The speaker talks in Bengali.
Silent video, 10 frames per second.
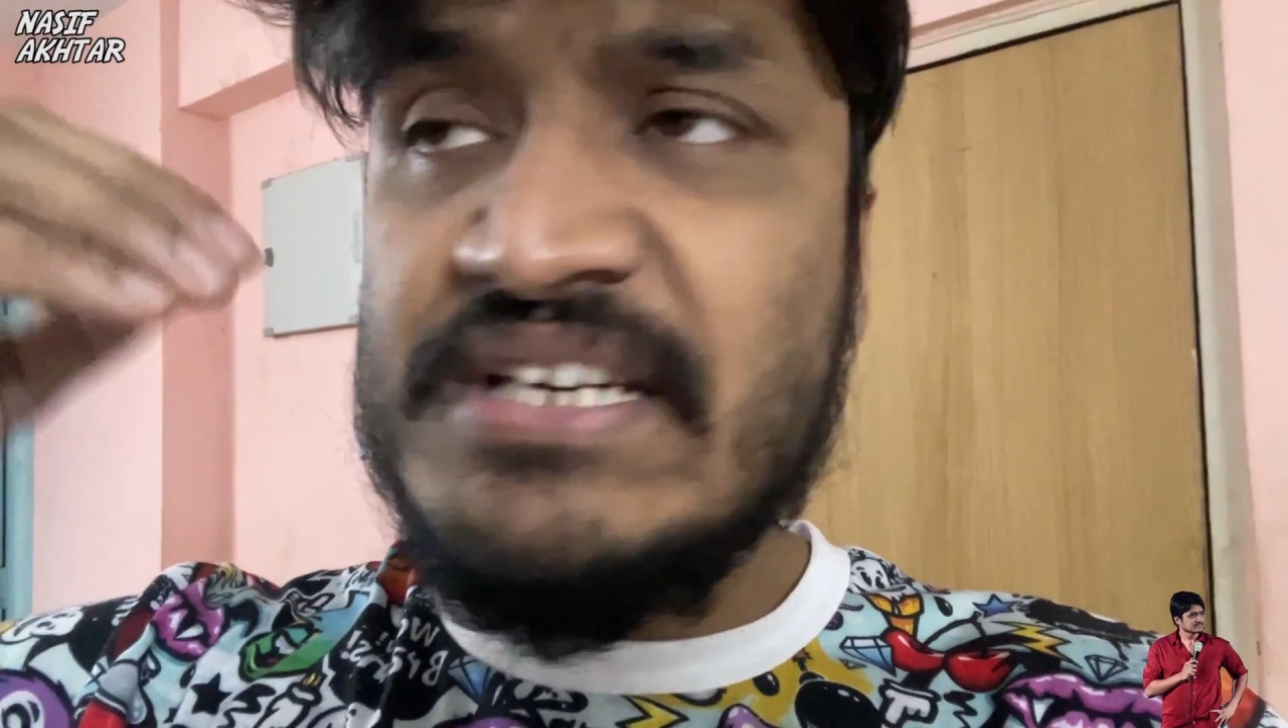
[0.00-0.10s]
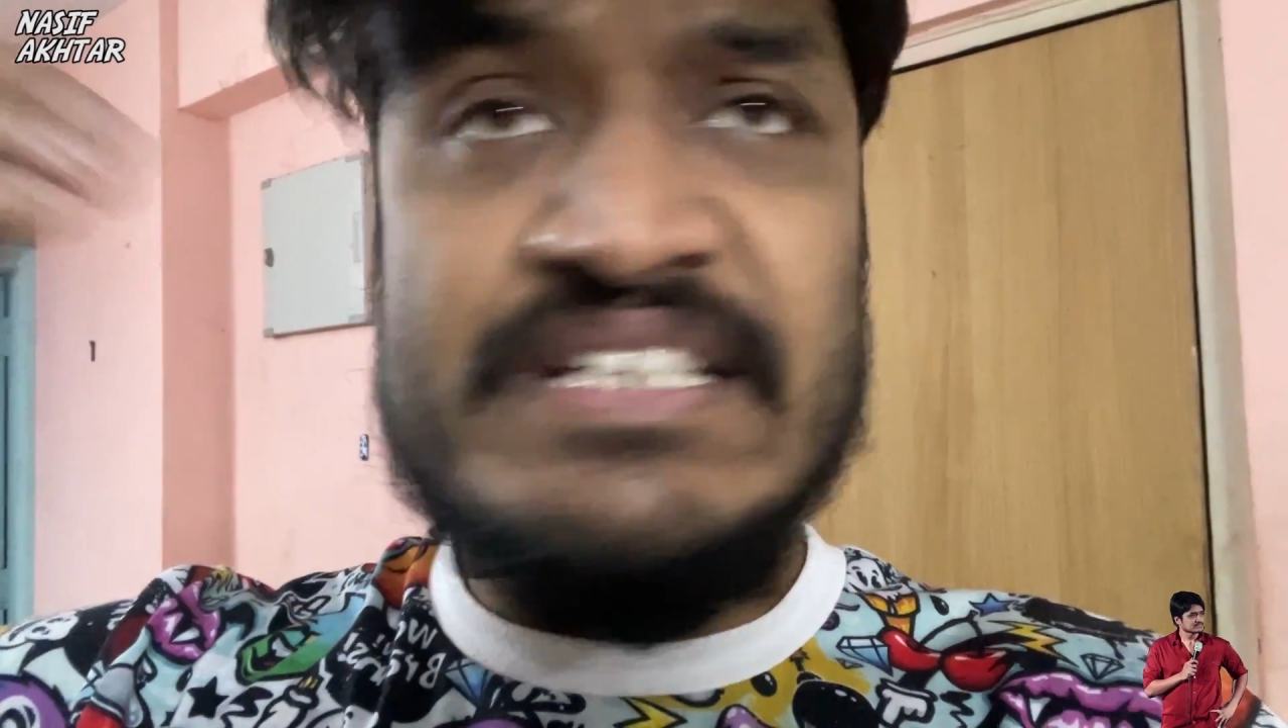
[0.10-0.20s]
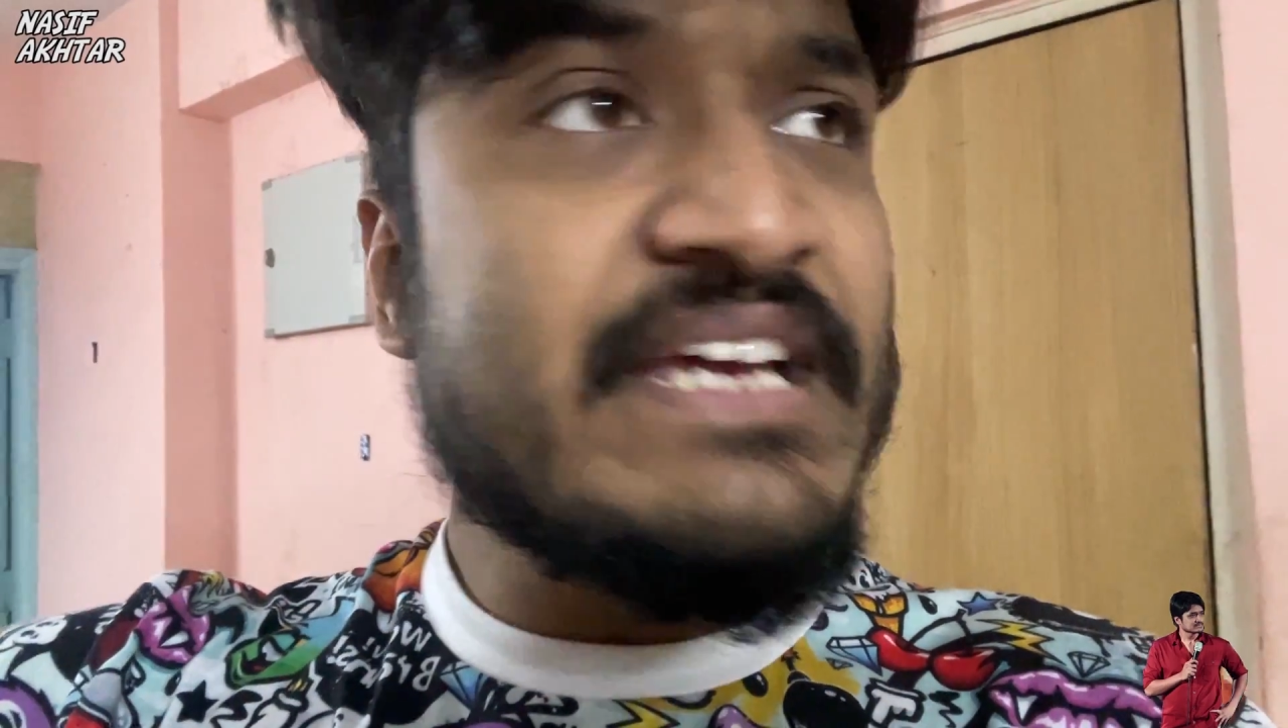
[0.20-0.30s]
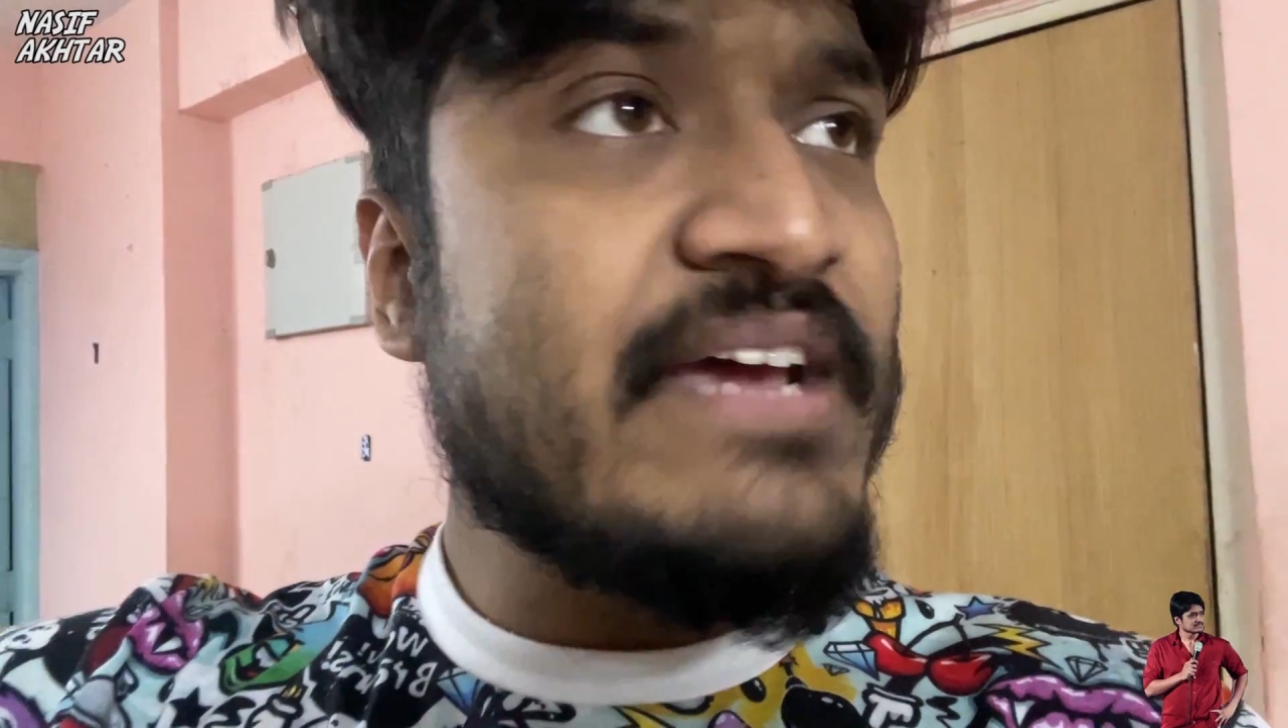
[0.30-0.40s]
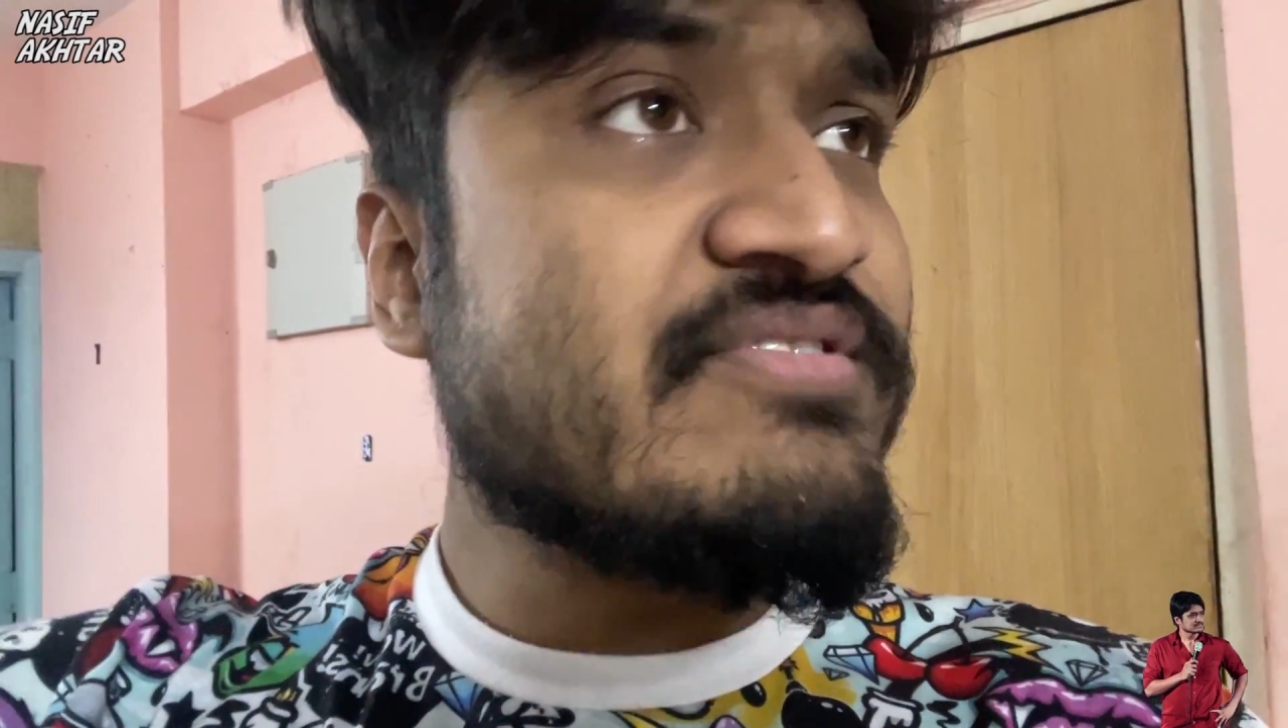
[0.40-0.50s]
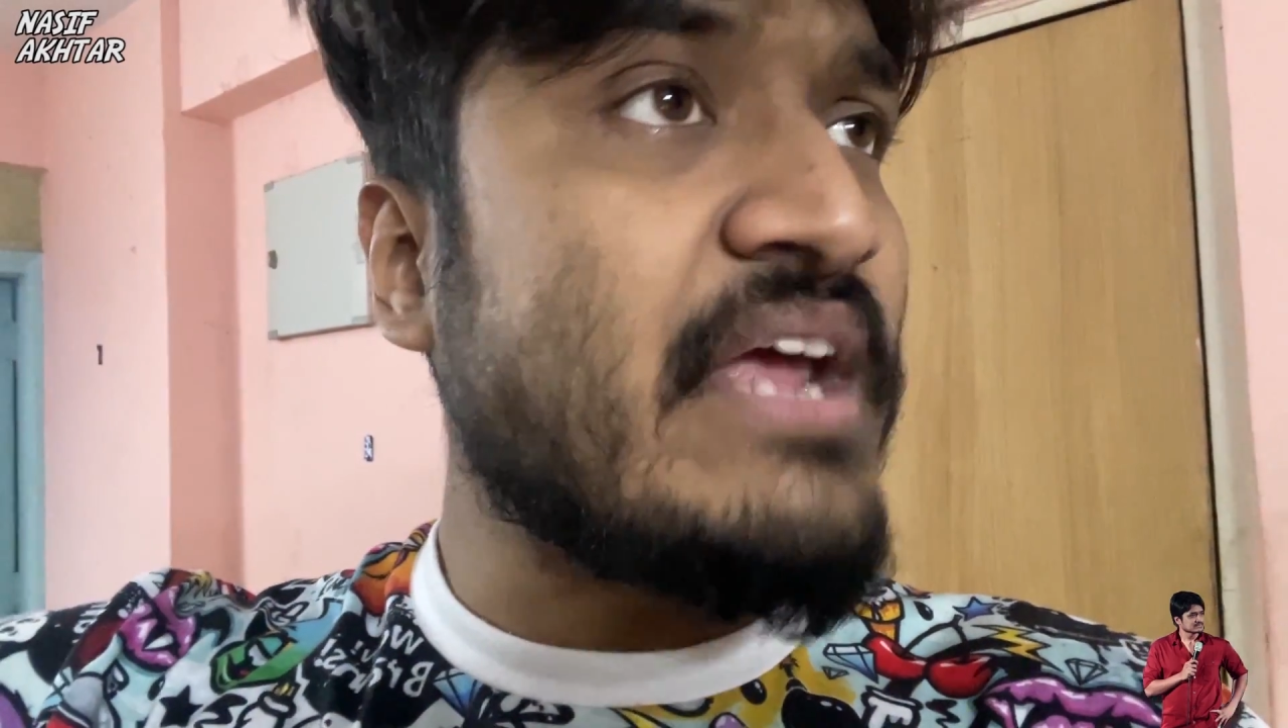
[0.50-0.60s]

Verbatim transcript: টিজিএফ